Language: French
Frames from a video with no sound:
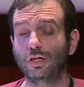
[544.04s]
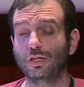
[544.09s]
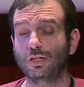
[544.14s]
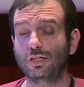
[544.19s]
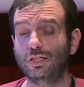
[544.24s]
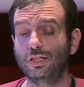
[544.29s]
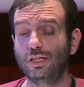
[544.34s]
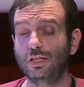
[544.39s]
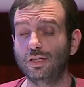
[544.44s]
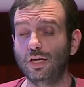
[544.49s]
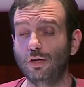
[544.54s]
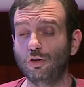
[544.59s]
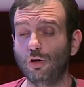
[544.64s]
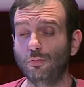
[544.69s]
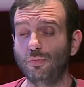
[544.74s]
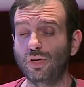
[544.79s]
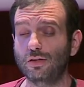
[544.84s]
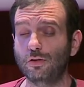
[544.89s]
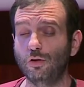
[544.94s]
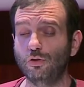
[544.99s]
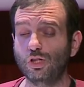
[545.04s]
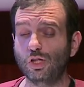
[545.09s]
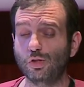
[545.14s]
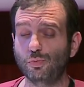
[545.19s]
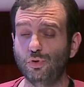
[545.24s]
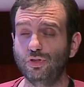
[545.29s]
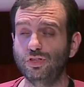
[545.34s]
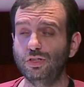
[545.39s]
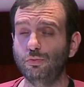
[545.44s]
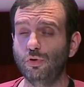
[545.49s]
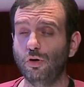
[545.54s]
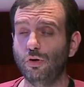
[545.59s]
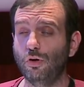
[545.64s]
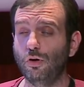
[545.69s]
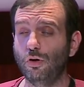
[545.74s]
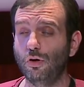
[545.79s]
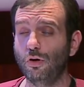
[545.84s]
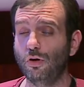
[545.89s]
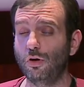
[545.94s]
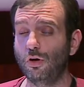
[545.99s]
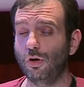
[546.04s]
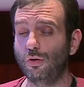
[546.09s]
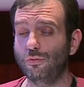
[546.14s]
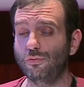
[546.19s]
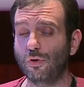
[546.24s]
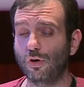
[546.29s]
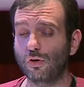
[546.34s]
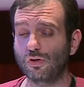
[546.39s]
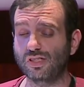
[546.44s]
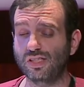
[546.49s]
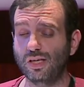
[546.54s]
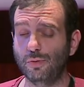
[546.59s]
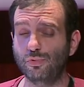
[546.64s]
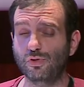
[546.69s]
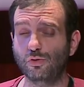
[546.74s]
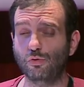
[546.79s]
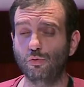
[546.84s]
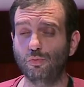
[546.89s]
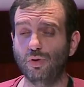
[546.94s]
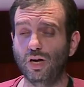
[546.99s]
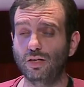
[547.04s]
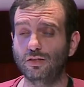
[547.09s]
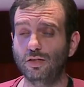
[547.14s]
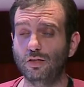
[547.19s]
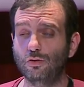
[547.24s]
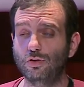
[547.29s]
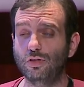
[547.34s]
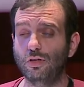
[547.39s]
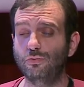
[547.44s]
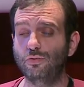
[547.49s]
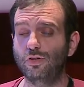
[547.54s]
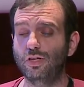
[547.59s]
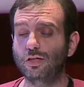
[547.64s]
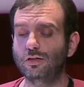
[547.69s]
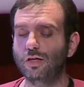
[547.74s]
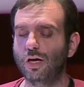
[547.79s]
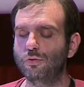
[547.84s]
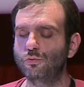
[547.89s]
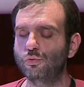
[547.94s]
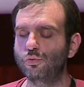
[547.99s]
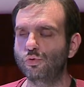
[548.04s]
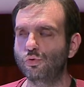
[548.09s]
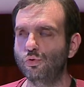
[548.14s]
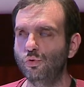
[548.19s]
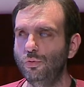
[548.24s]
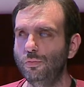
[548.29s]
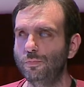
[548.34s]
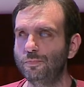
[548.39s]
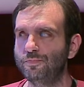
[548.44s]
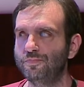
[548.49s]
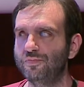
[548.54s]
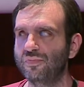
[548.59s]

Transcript: qui est d'ailleurs maintenant disponible en, français puisque Brianette en a fait la traduction